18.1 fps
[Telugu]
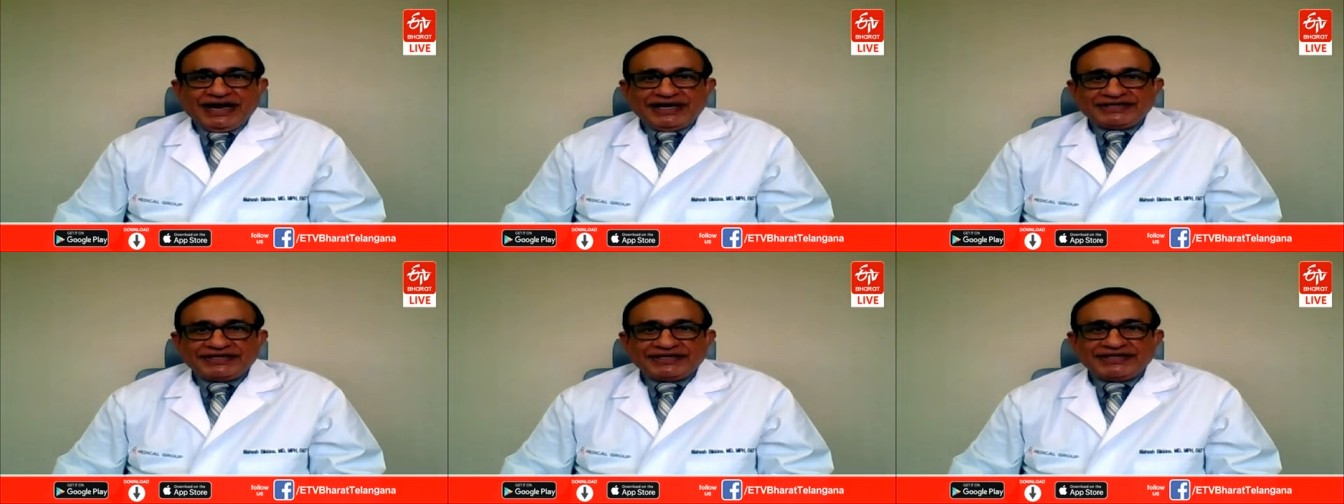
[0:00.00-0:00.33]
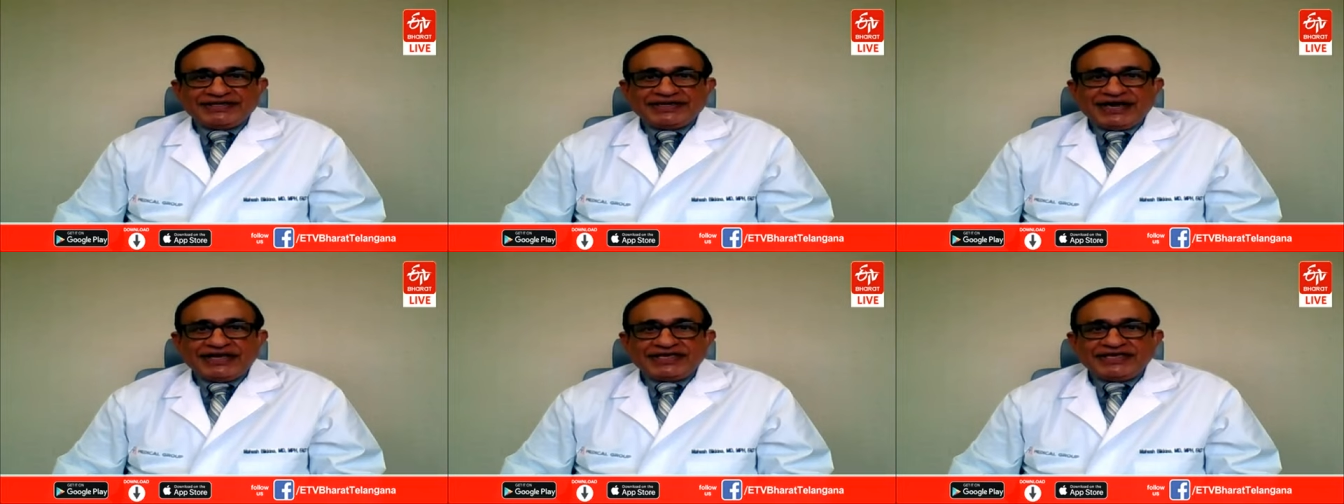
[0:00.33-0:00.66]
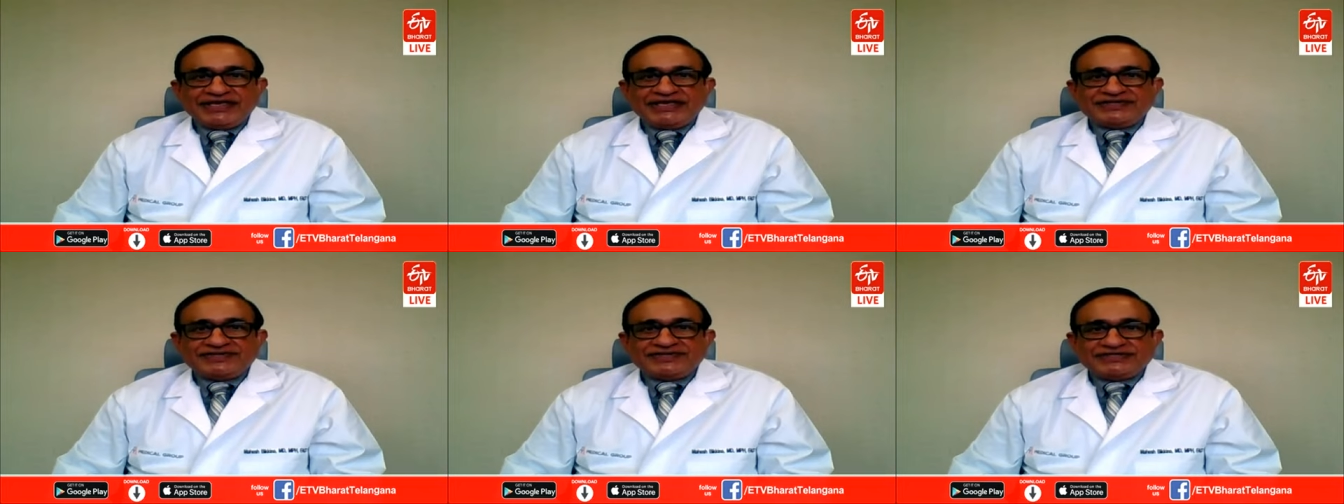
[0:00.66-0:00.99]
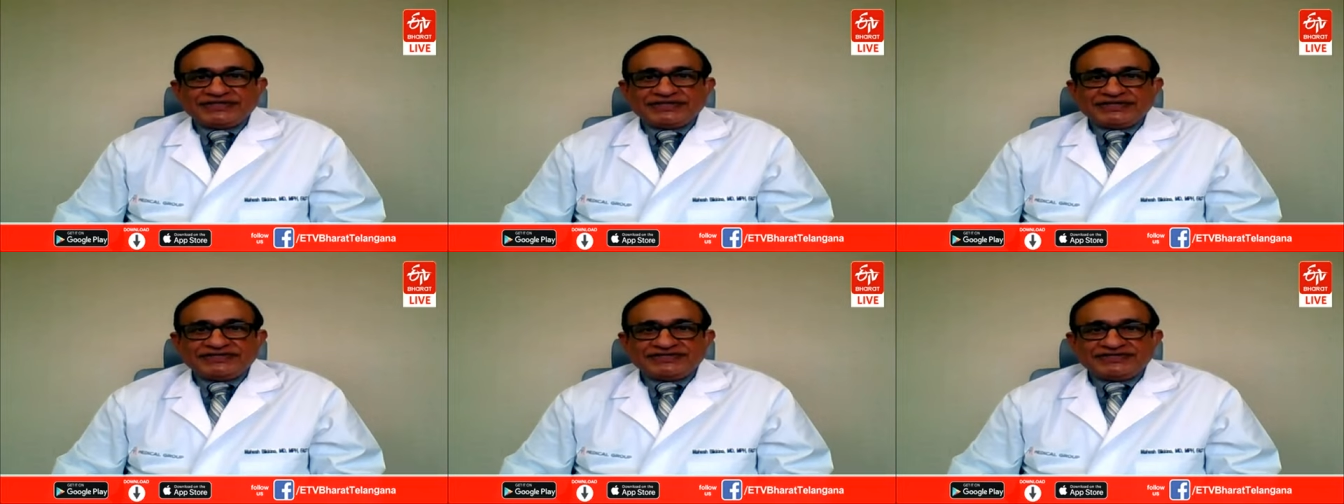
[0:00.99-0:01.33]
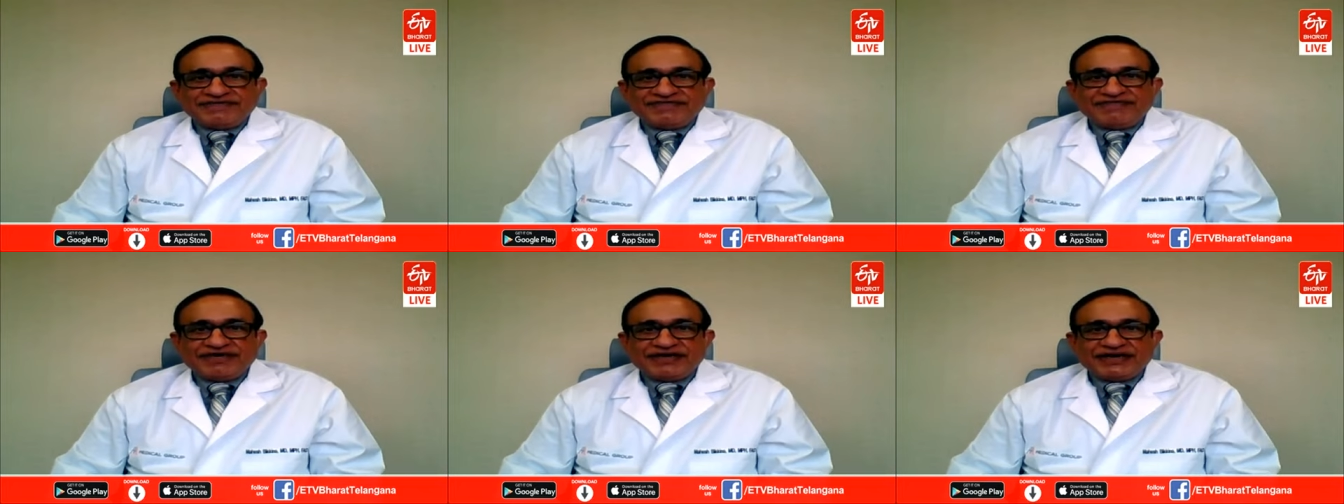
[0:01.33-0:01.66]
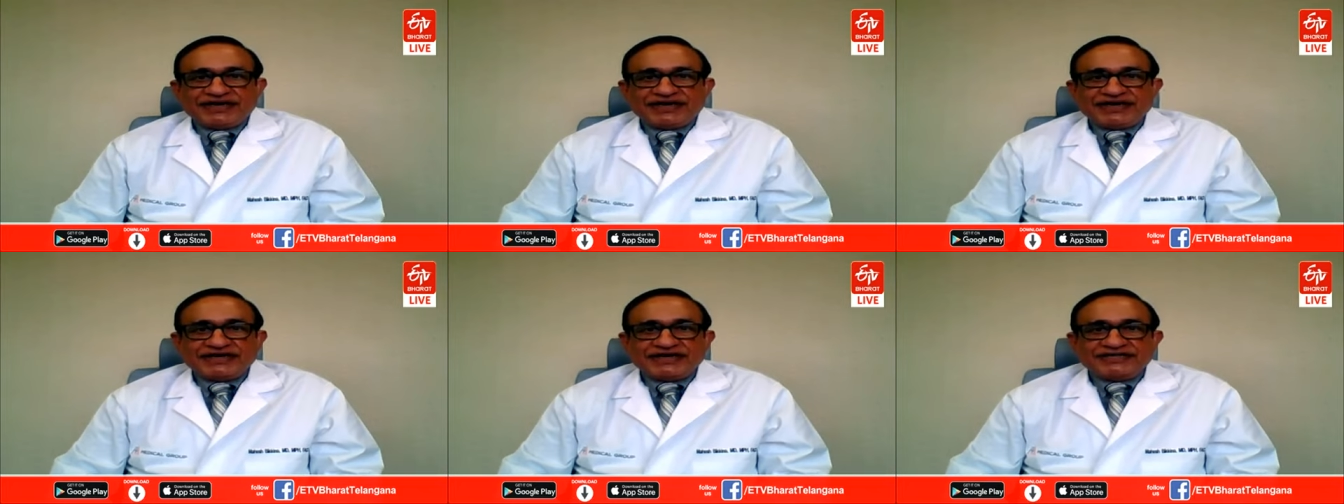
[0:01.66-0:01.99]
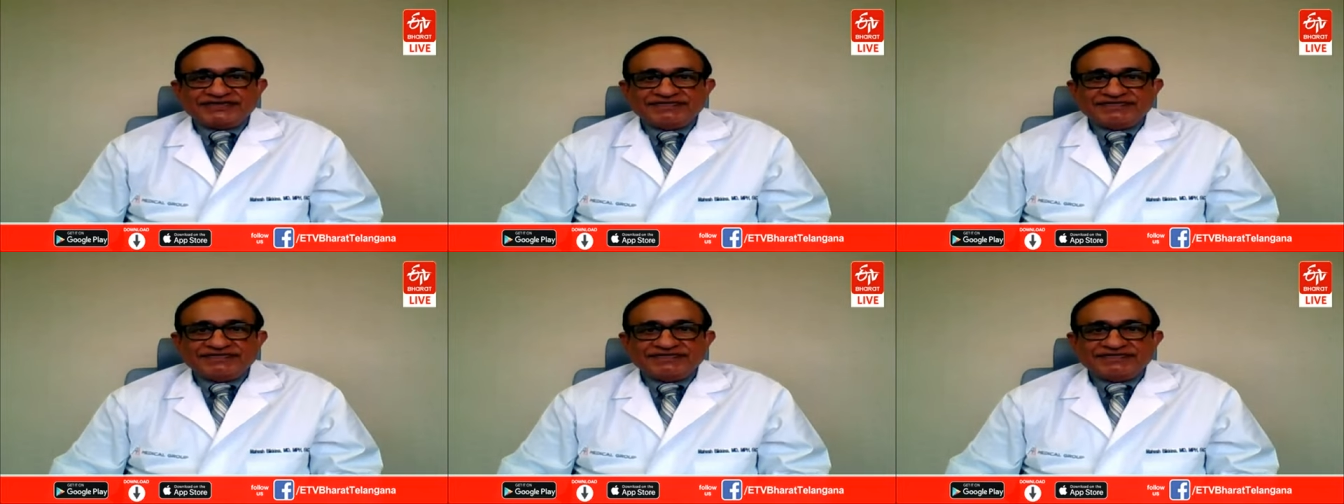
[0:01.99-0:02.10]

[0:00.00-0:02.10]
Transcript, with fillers: అది ఈ సివియర్